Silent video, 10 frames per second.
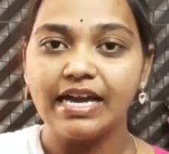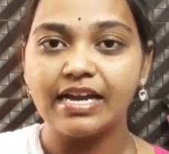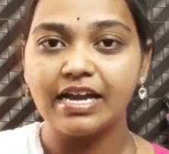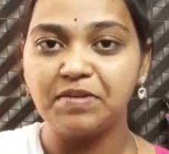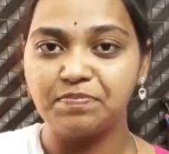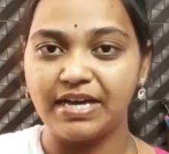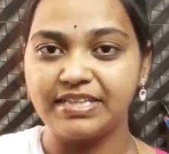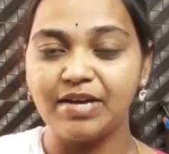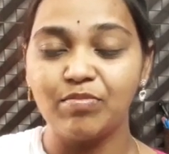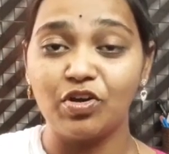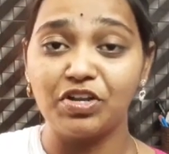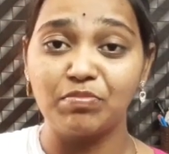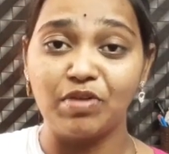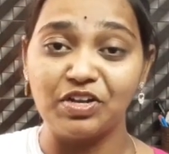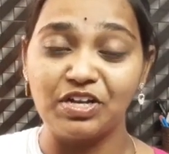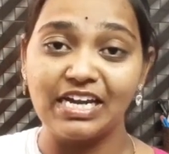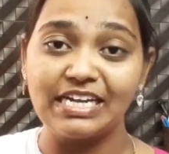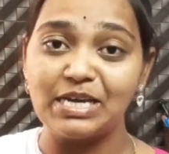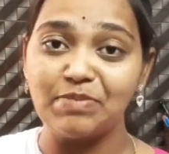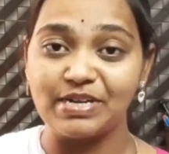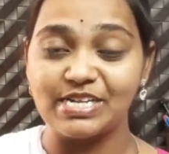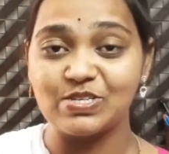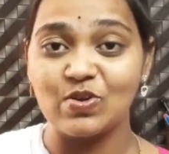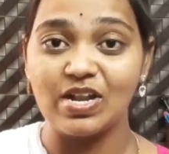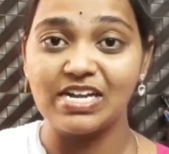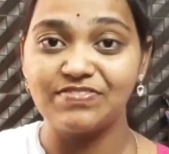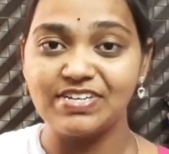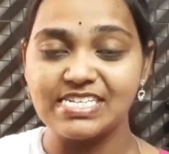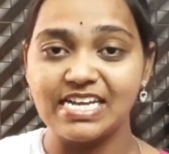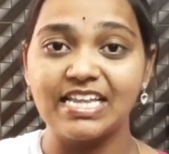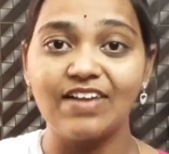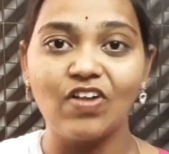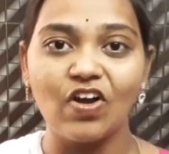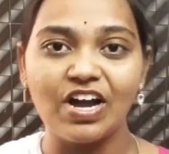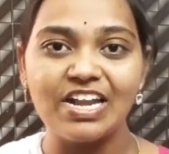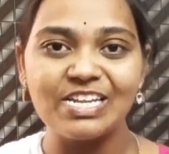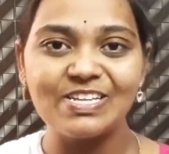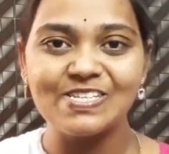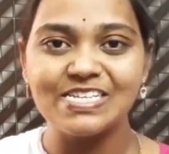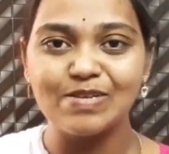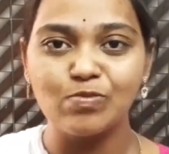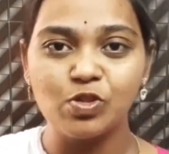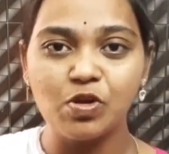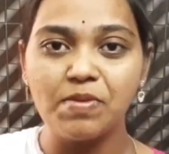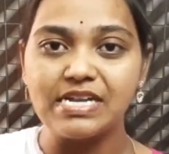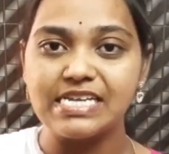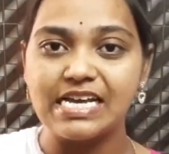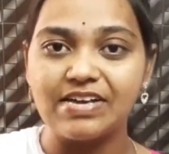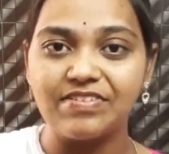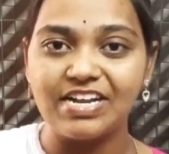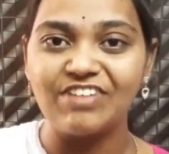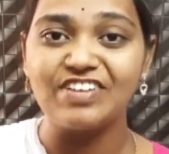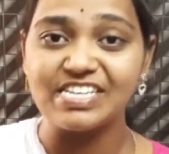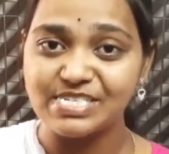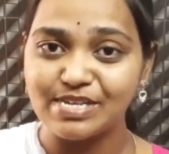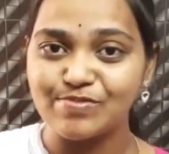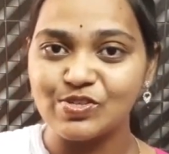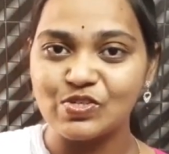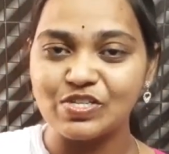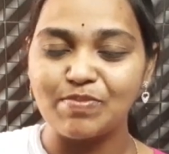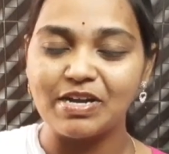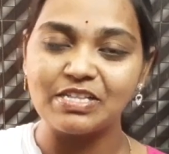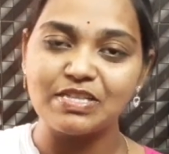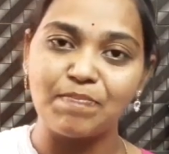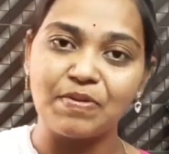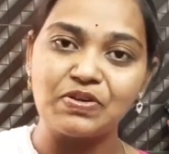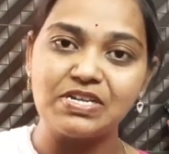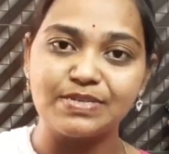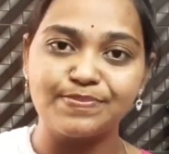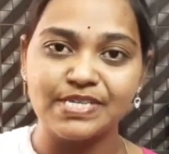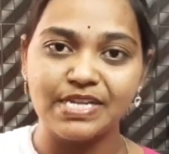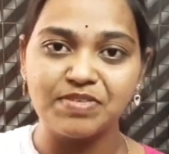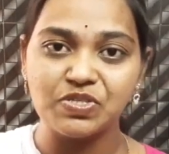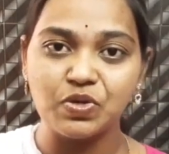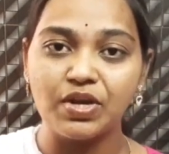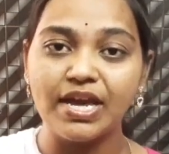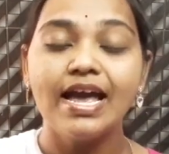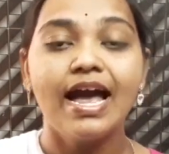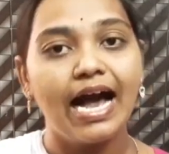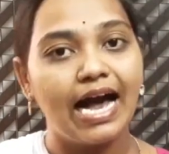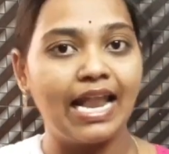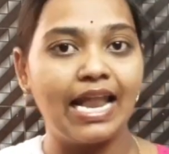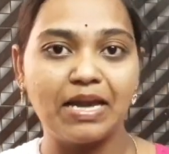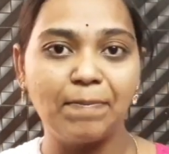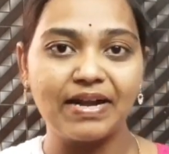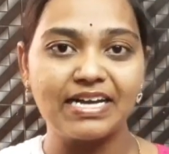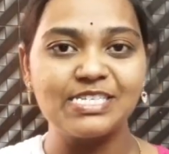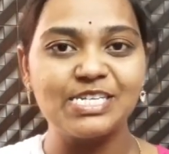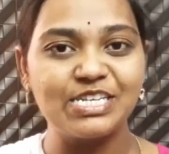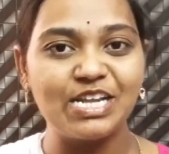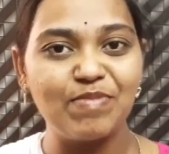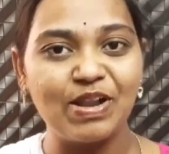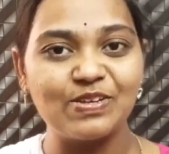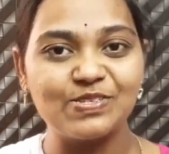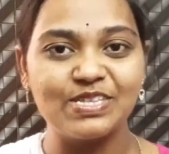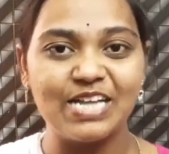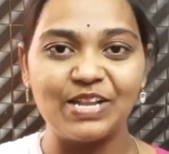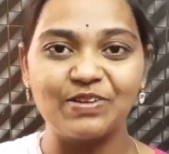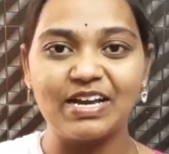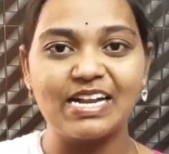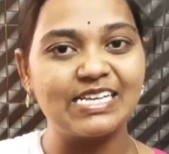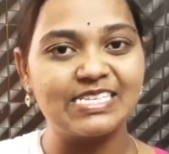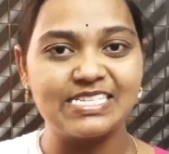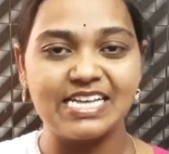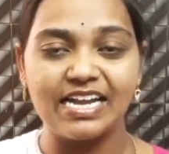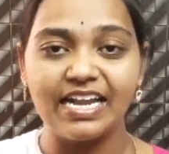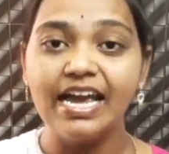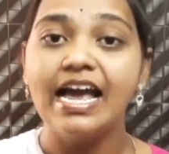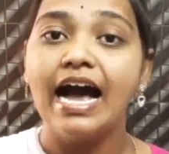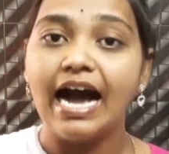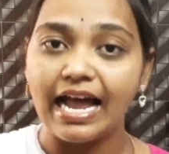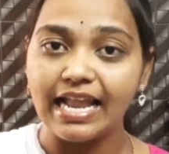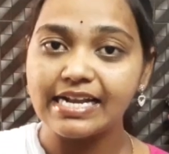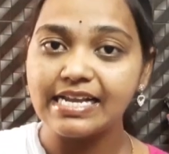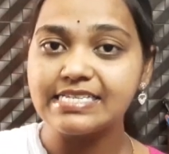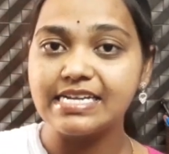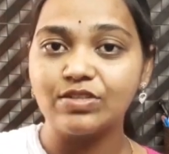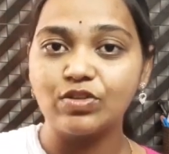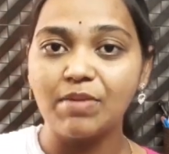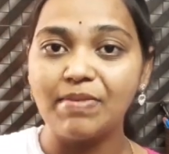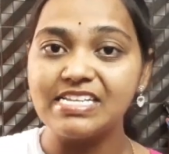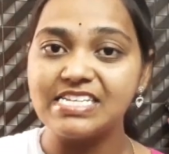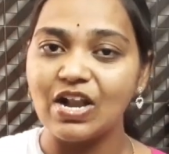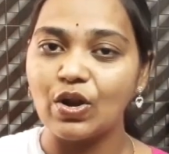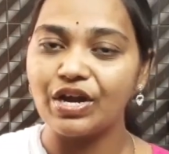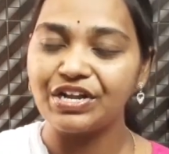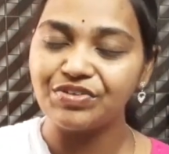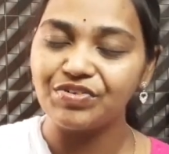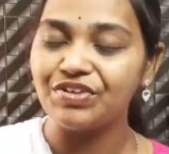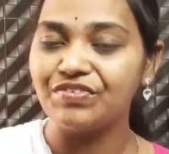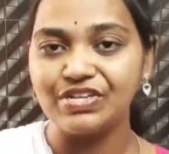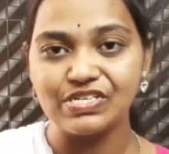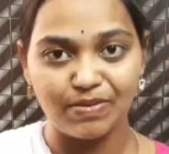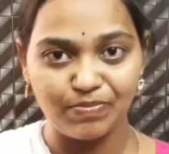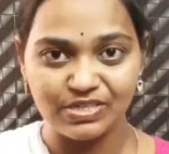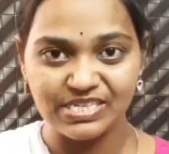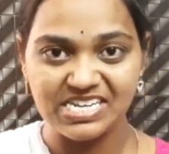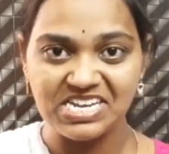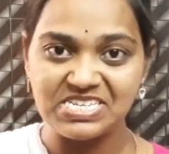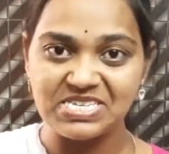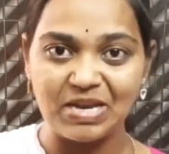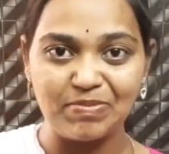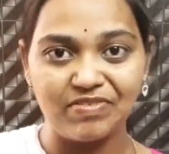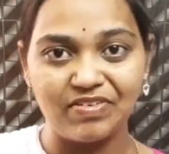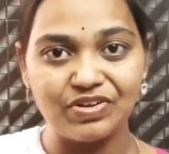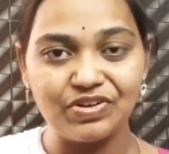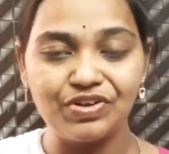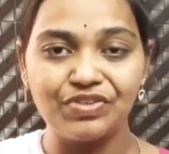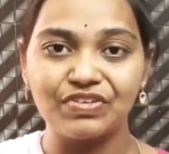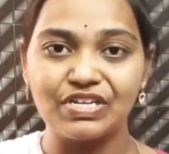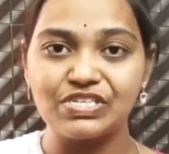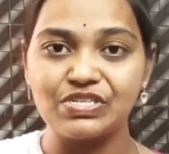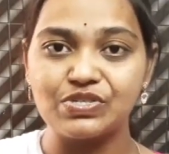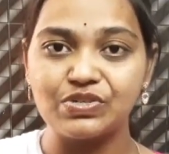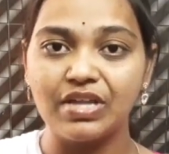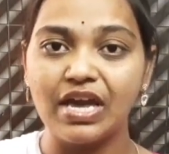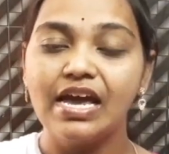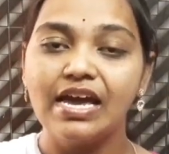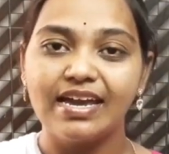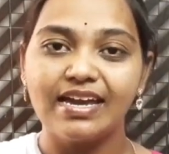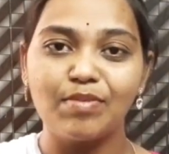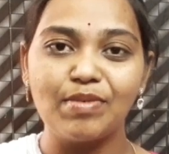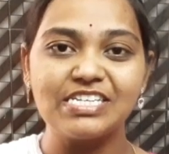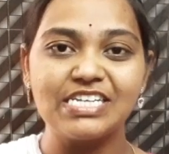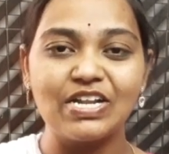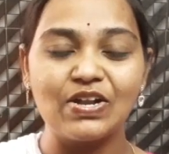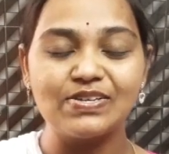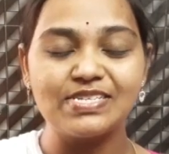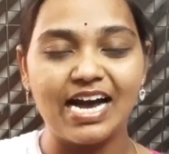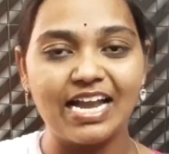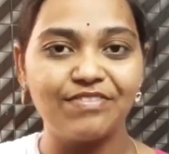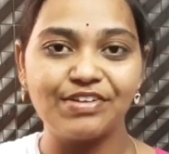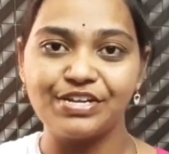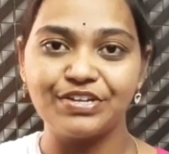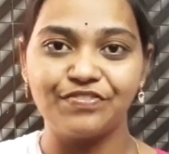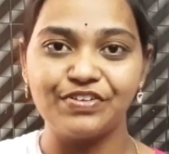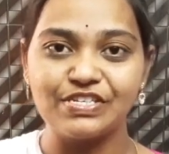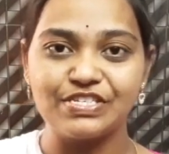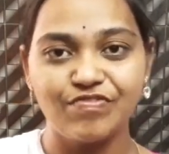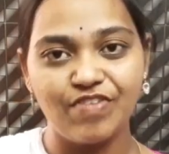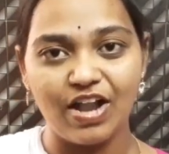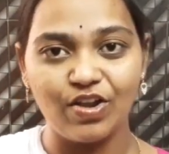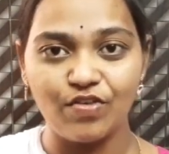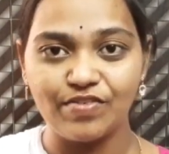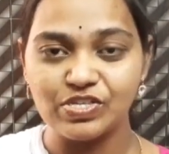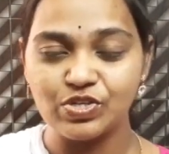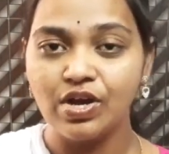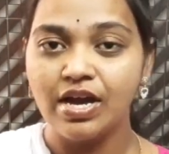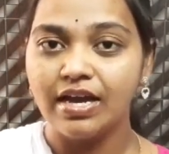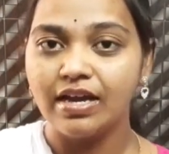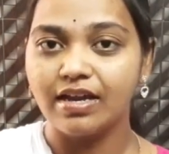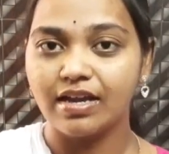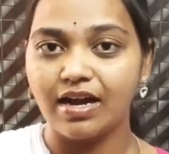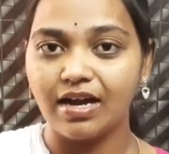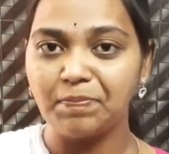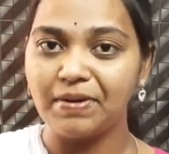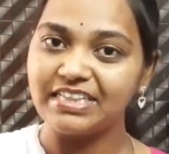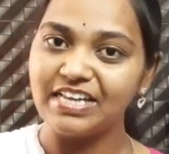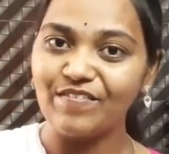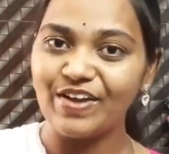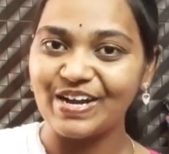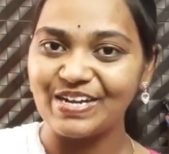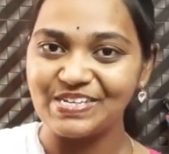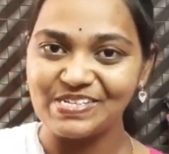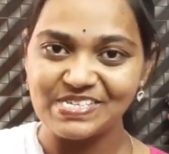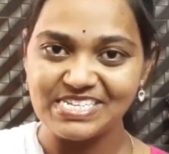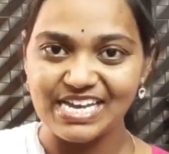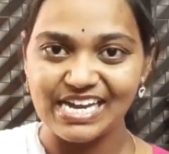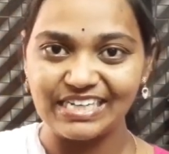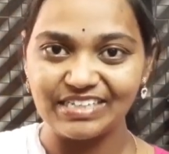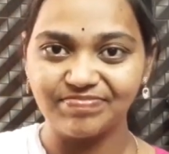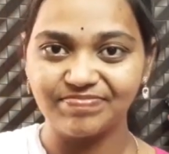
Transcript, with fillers: ఇంకా ఇప్పుడైతే మార్నింగ్ మార్నింగ్ టీ పెట్టేసుకోవాలండి ఫస్ట్ అయితే బ్లాగ్ కంటిన్యూ చేసే ముందు మన ఛానల్ ఎవరైనా ఫస్ట్ టైం చూస్తుంటే మాత్రం తప్పకుండా సబ్స్క్రైబ్ చేసుకోండి అలాగే పక్కన చిన్న బెల్ వస్తుంది దాన్ని కూడా క్లిక్ చేసేయండి అలా క్లిక్ చేయడం ద్వారా మన ఛానల్లో ఎటువంటి వీడియోస్ అప్లోడ్ చేసినా ఈజీగా మీ వరకు నోటిఫికేషన్ వస్తుంది ఇంకా మన ఛానల్లో చాలా వెరైటీ ఆఫ్ వీడియోస్ని ఫాలో అవ్వచ్చు ఇంకా ఇప్పుడైతే అయితే బ్లాగ్ కంటిన్యూ చేసేయండి